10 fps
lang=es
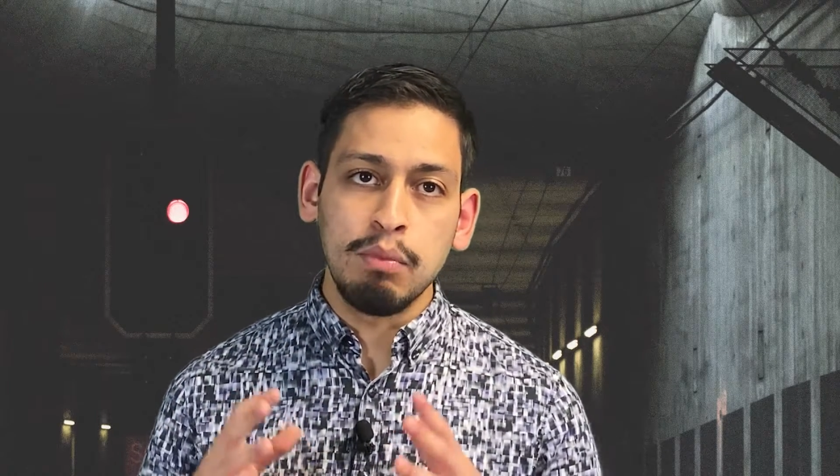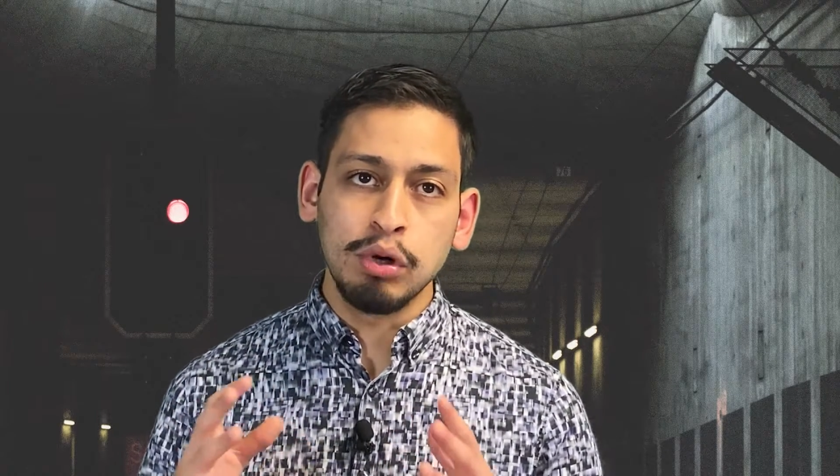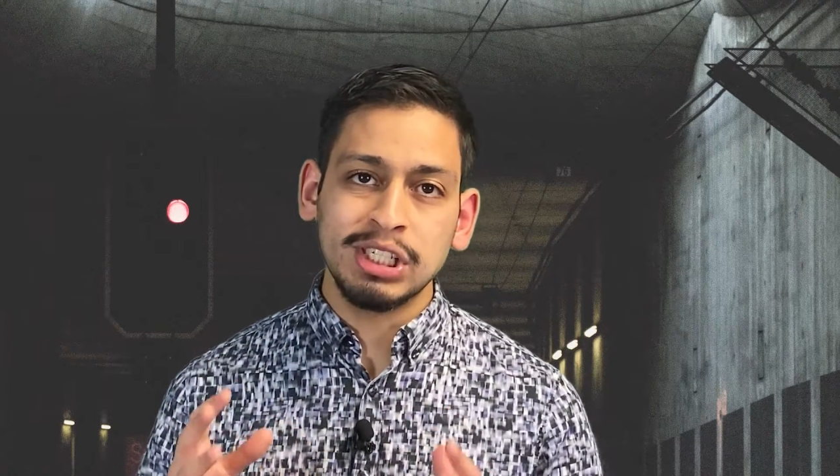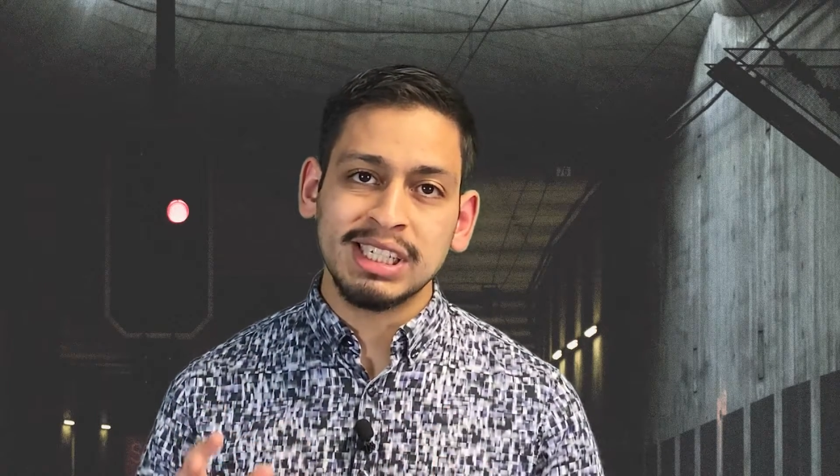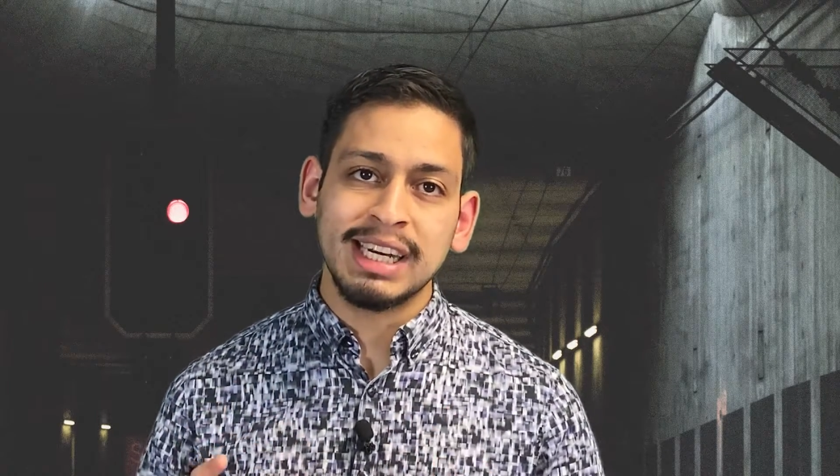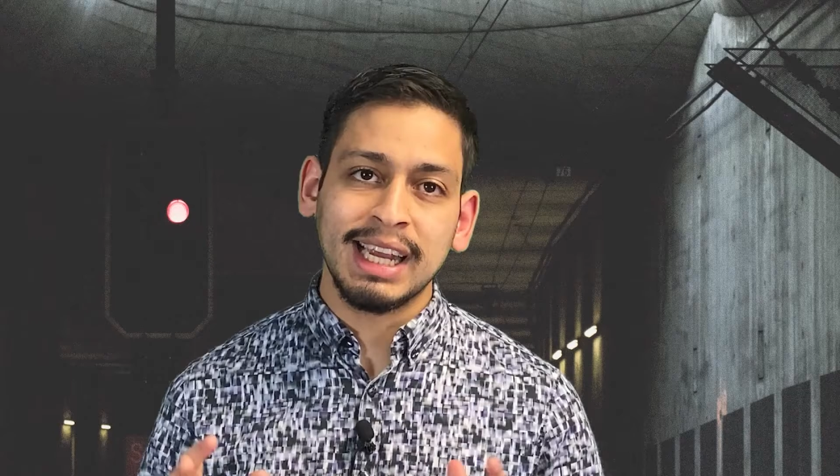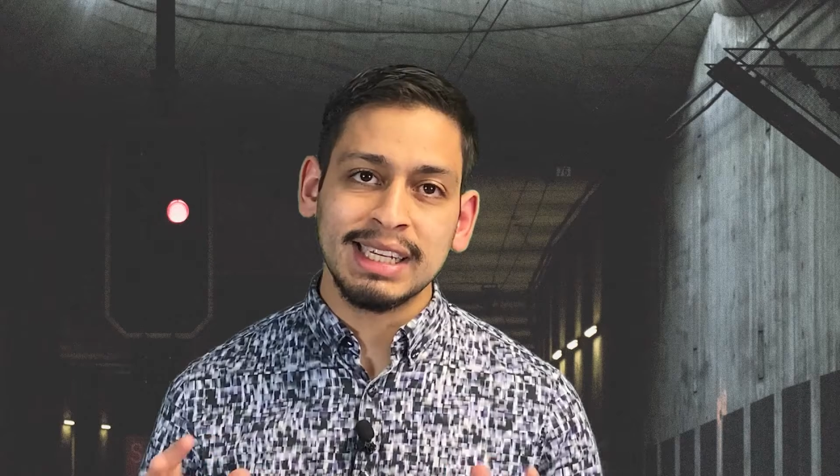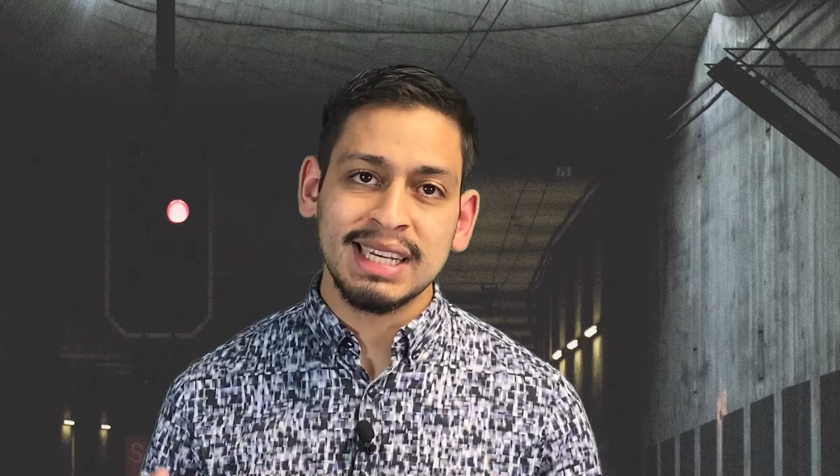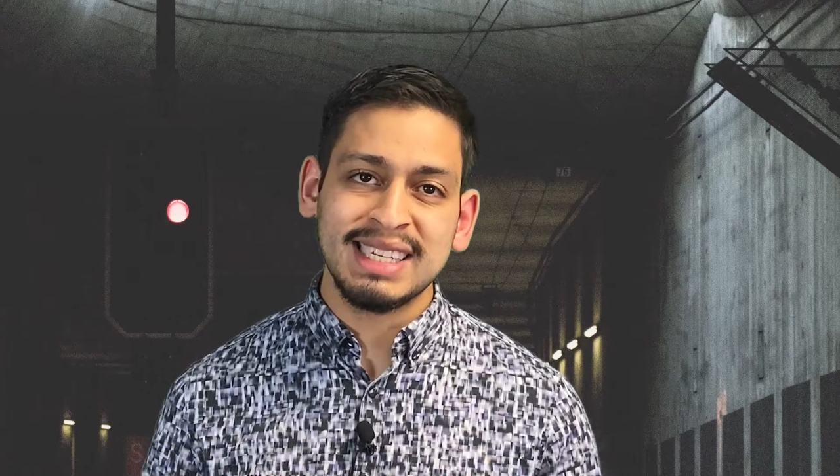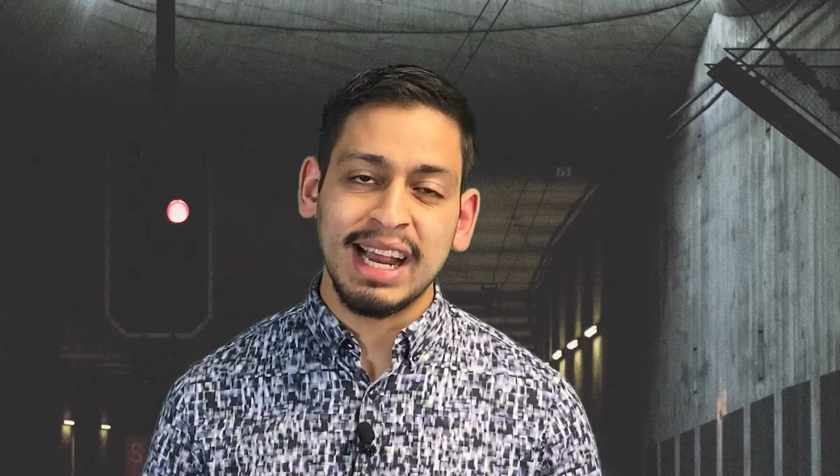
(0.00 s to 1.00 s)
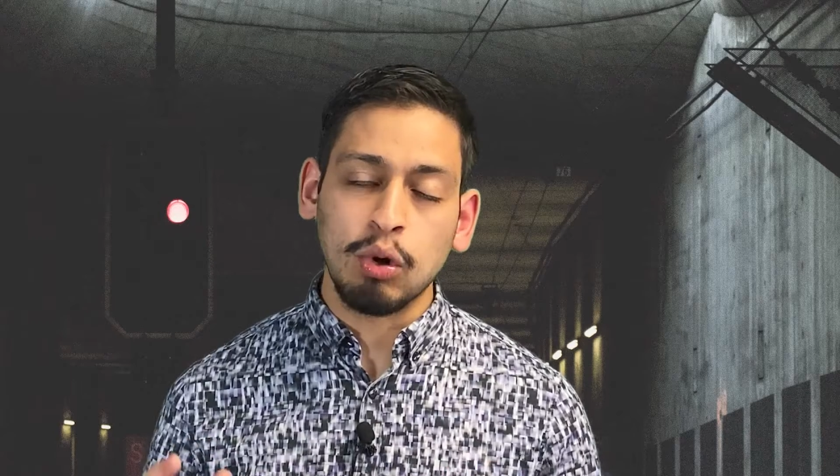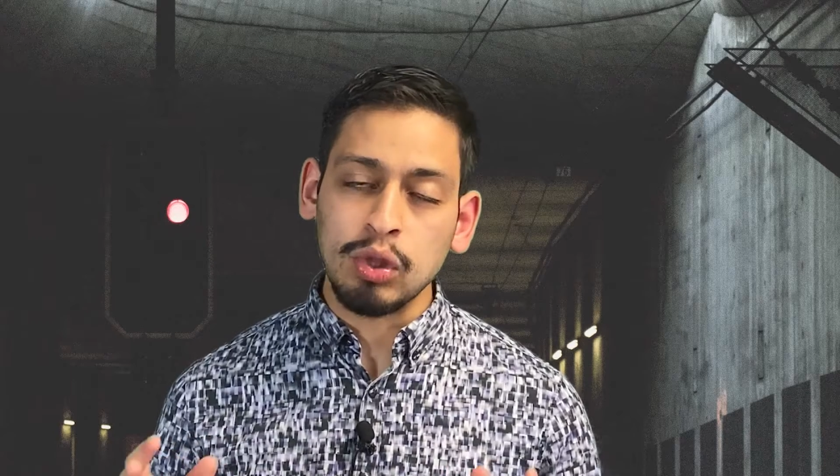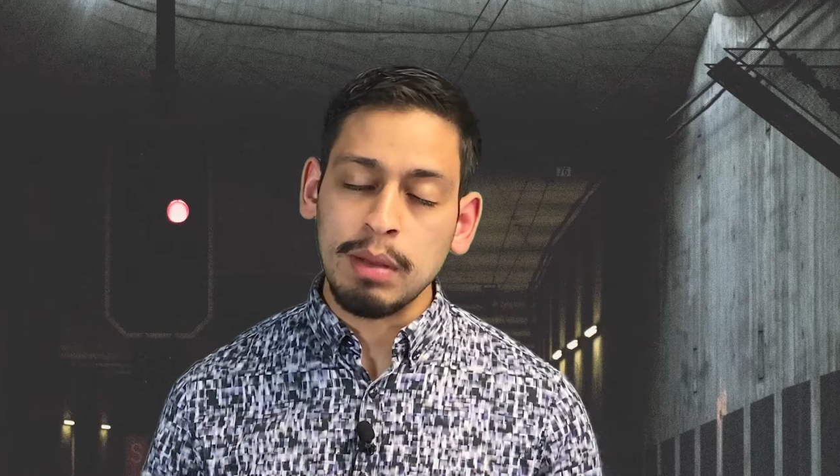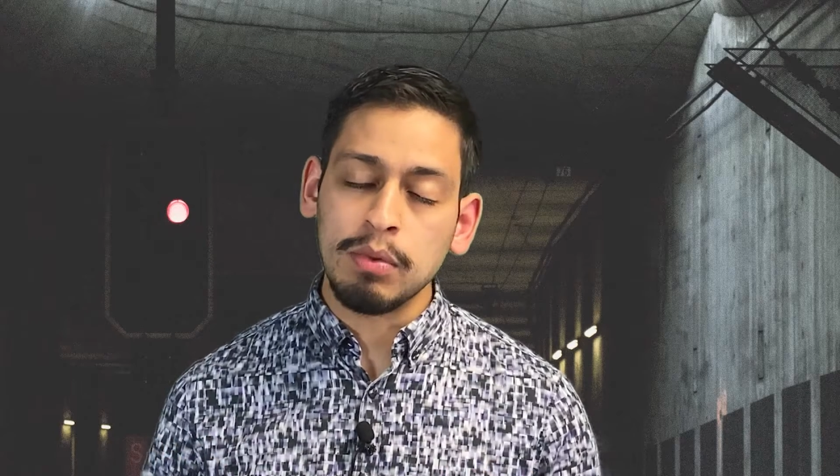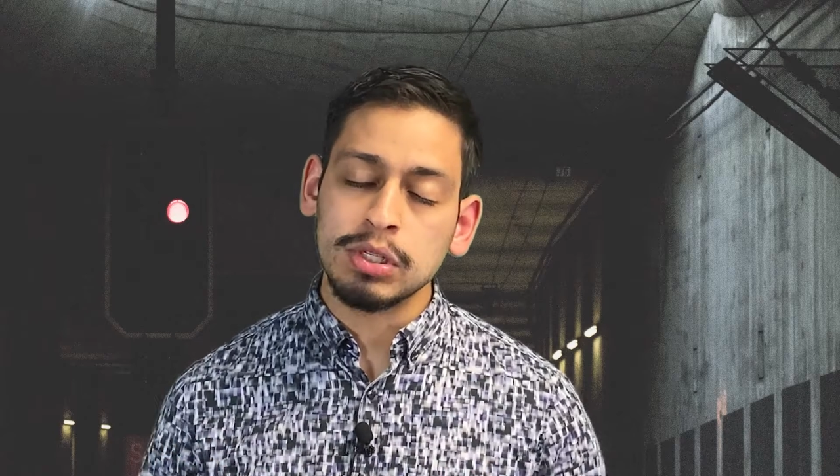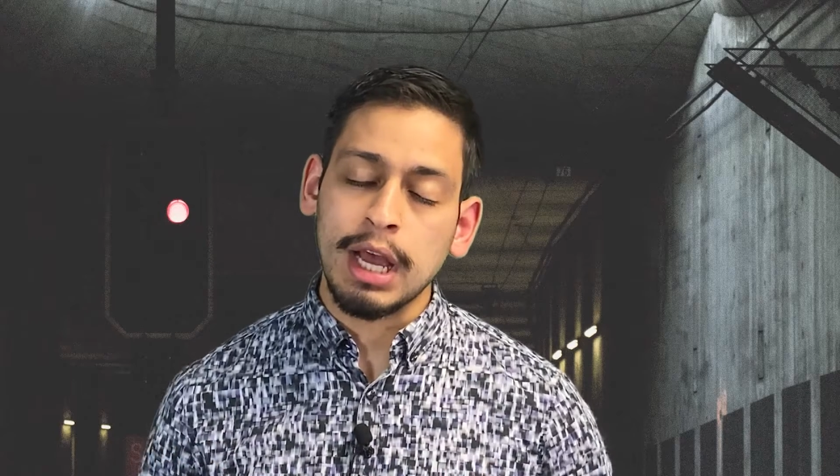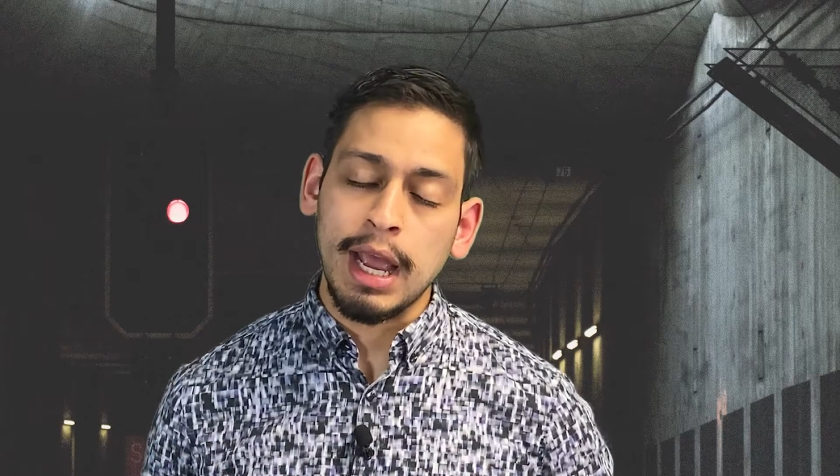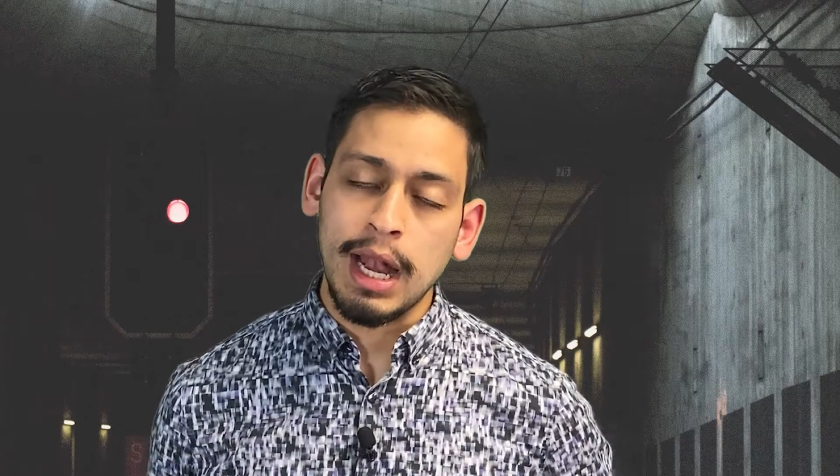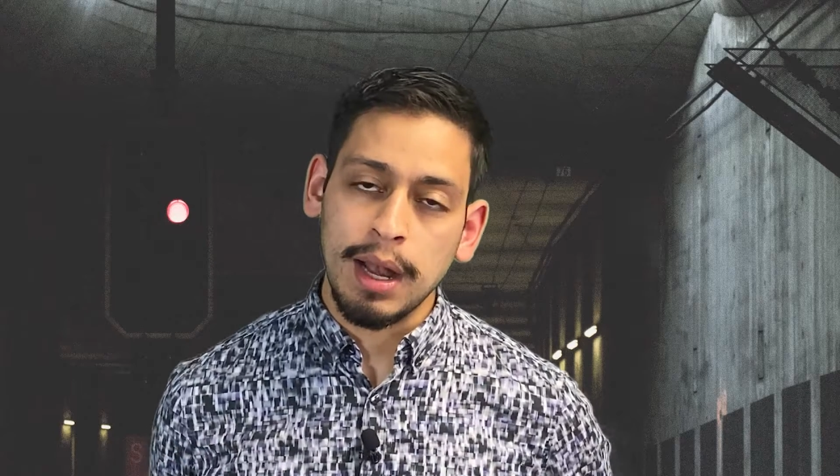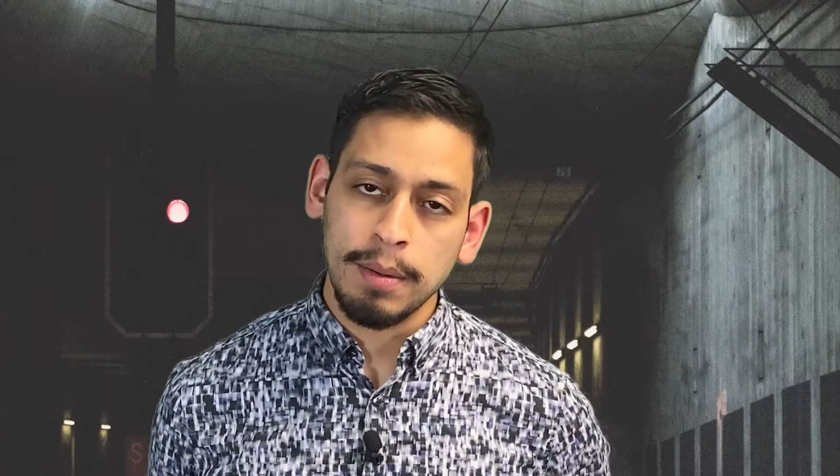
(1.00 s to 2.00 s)
muchas riquezas si acudimos a
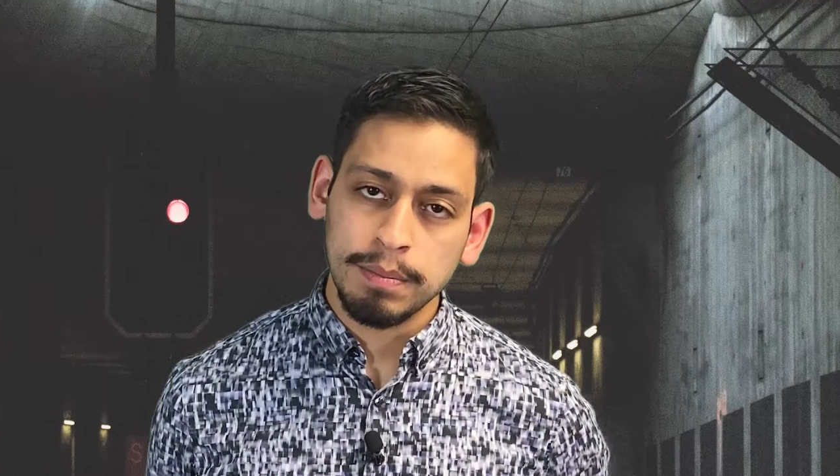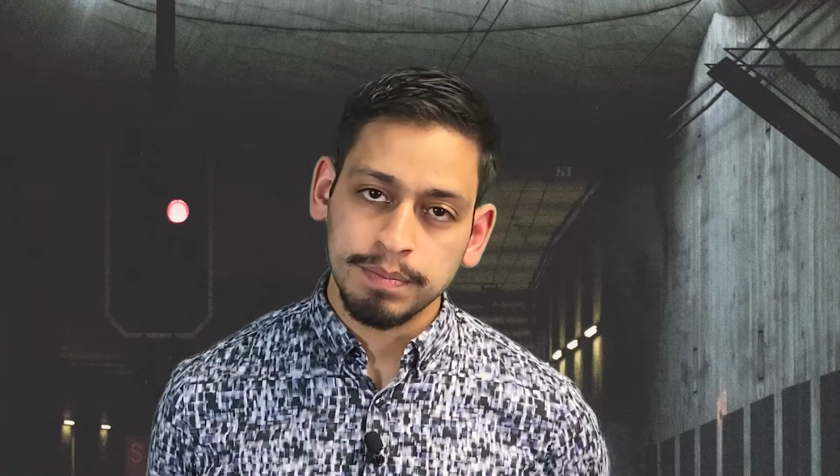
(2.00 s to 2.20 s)
Él.